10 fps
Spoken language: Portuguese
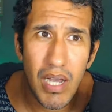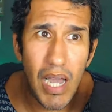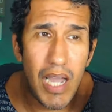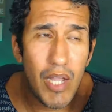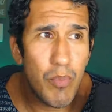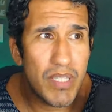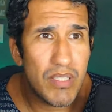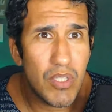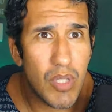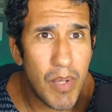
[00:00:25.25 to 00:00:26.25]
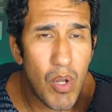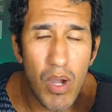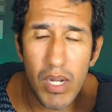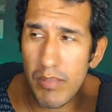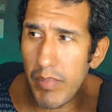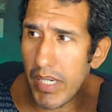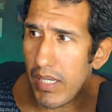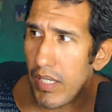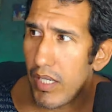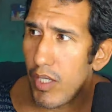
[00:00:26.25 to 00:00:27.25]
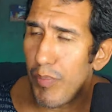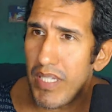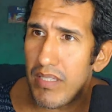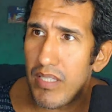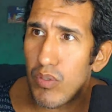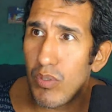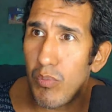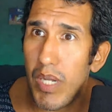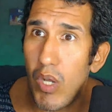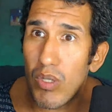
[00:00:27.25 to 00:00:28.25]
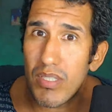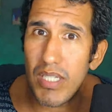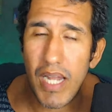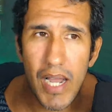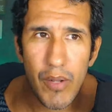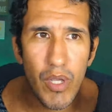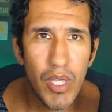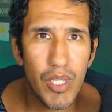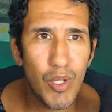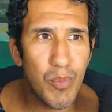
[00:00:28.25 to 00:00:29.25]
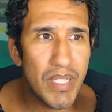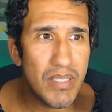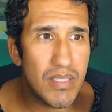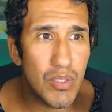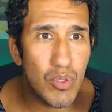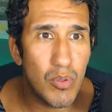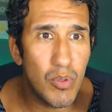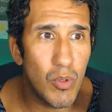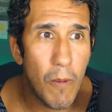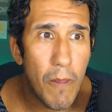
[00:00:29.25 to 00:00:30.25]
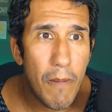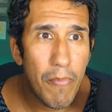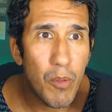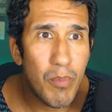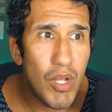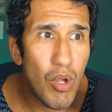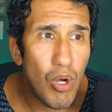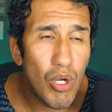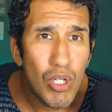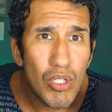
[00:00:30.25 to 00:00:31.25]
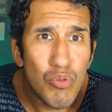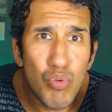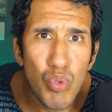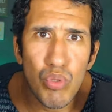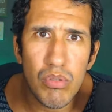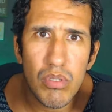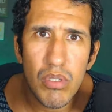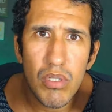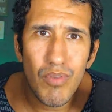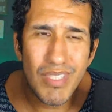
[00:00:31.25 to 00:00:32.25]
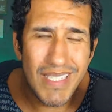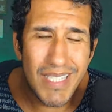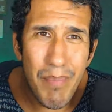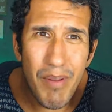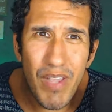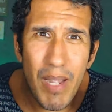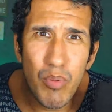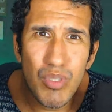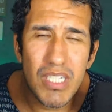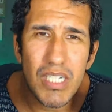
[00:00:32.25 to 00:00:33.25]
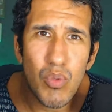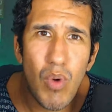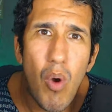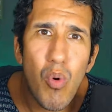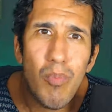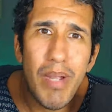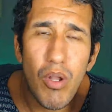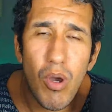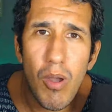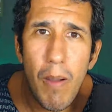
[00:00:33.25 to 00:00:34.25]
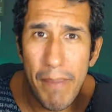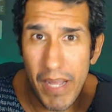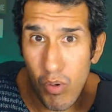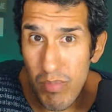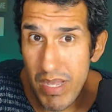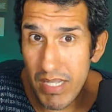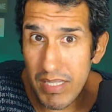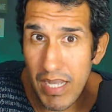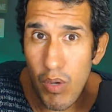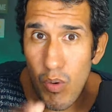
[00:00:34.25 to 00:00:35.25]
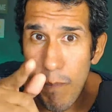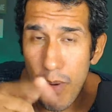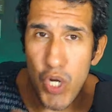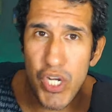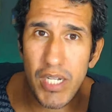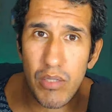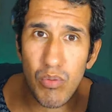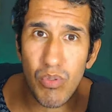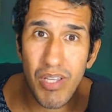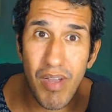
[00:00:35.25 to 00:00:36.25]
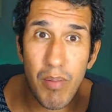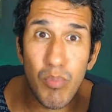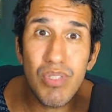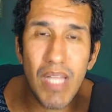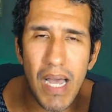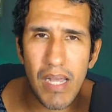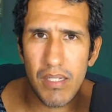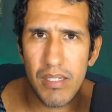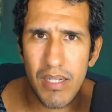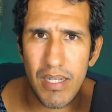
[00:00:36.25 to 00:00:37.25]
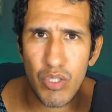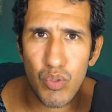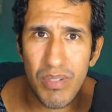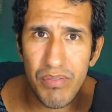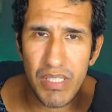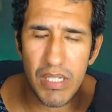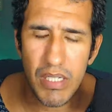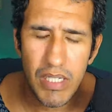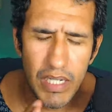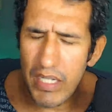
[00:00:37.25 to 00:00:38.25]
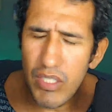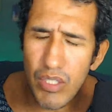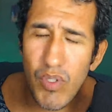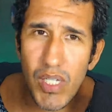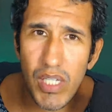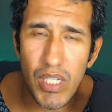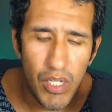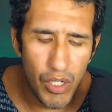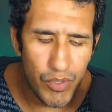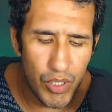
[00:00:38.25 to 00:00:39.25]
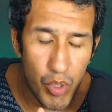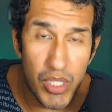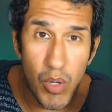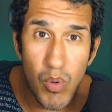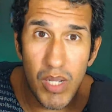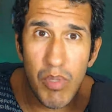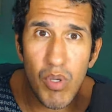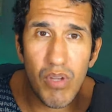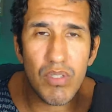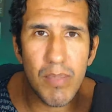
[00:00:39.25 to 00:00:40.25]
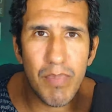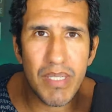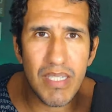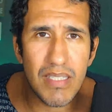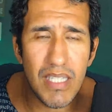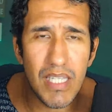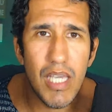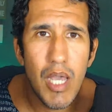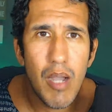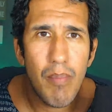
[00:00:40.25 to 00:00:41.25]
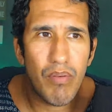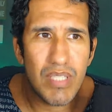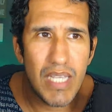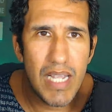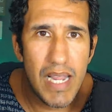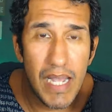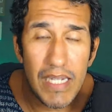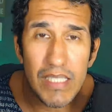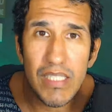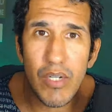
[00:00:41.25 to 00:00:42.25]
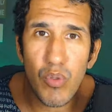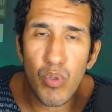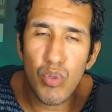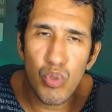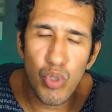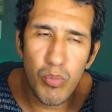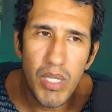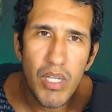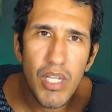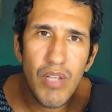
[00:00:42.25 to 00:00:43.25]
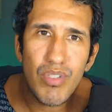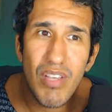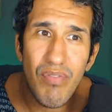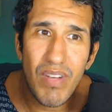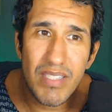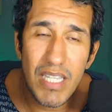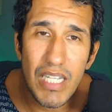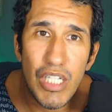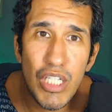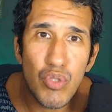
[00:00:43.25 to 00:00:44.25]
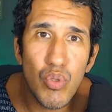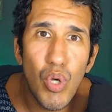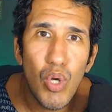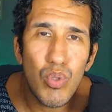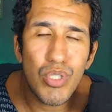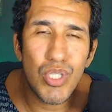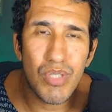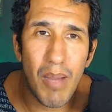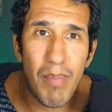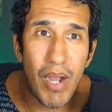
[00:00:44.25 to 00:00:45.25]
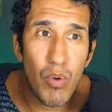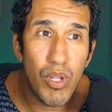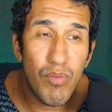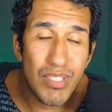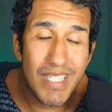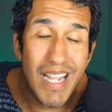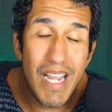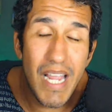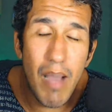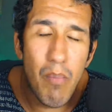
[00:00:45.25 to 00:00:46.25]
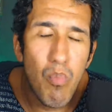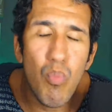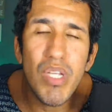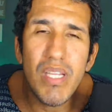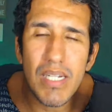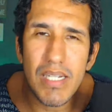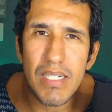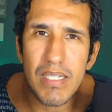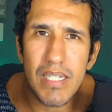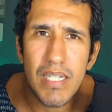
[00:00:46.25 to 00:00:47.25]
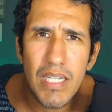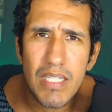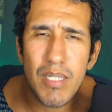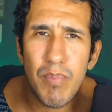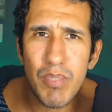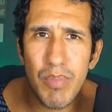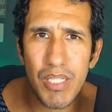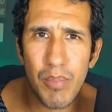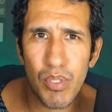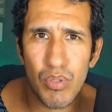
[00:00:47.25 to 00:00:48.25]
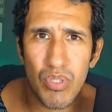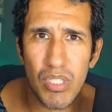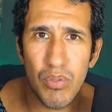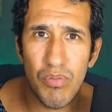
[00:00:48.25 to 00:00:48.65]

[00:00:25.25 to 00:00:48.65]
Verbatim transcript: Ah, eu preciso da melhor câmera, eu preciso de um melhor cenário, eu preciso do, do melhor tudo. Você sempre fica buscando algo melhor para começar um projeto que vai mudar a sua vida. E nesse vídeo aqui eu vou te mostrar o caminho que você precisa seguir para você ganhar dinheiro com o YouTube e você fazer disso o seu trabalho e você ganhar muita grana simplesmente produzindo